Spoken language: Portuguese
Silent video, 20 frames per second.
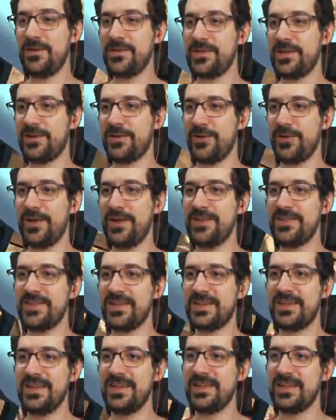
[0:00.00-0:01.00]
o Psychronauts
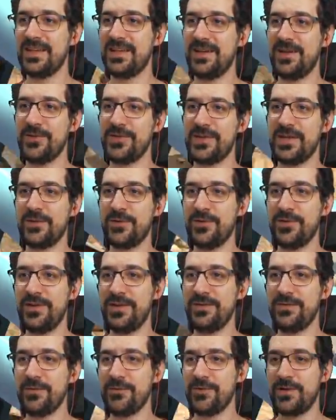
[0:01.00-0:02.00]
tá aqui. Que legal, o
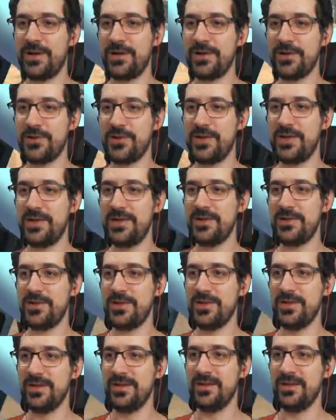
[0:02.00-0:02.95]
Psychronauts veio jogar com a gente.